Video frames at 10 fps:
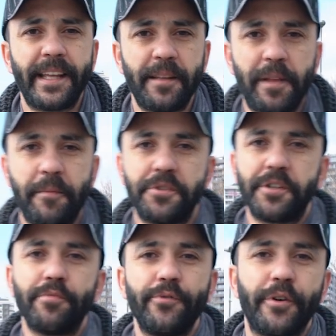kendimden bir
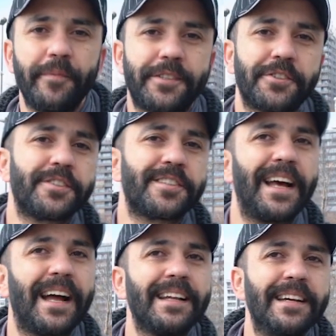şey buluyorum açıkçası.
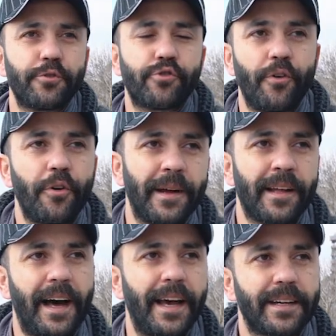Yani şu rol
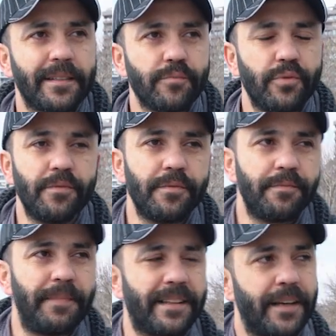bana daha yakın, bu
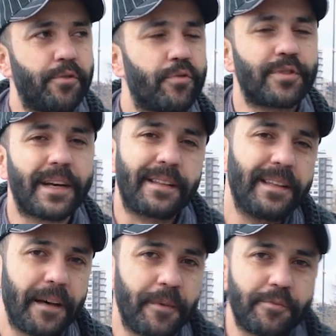benden çok uzak
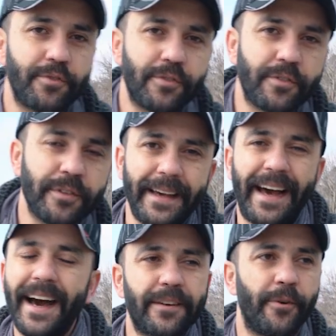diyemem. Çünkü
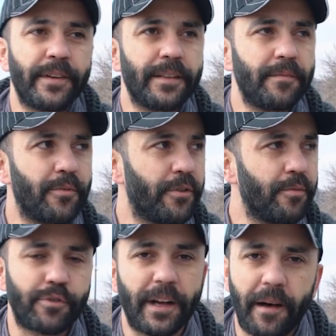her oynadığım rolde
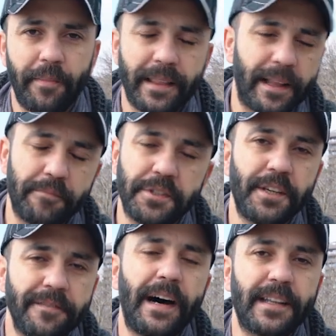mutlaka benden bir
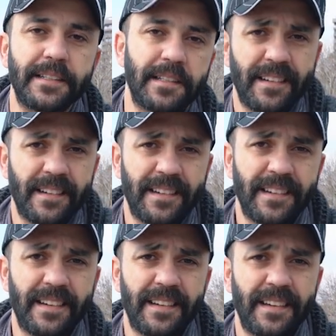şey vardır.
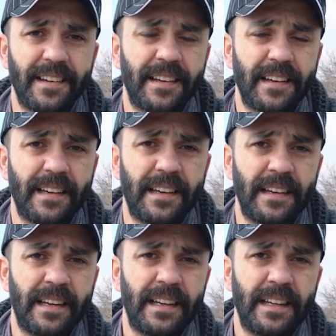Suskunlar dizisinde en
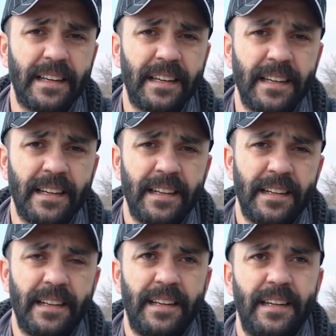zorlandığın
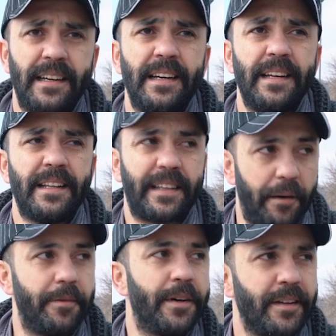sahneyi hatırlıyor musun?
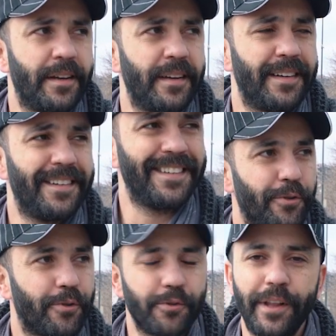Tabii. Hangisi?
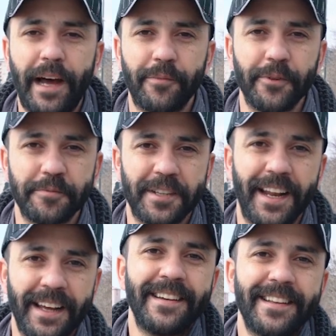Dokundular mı oğlum sana?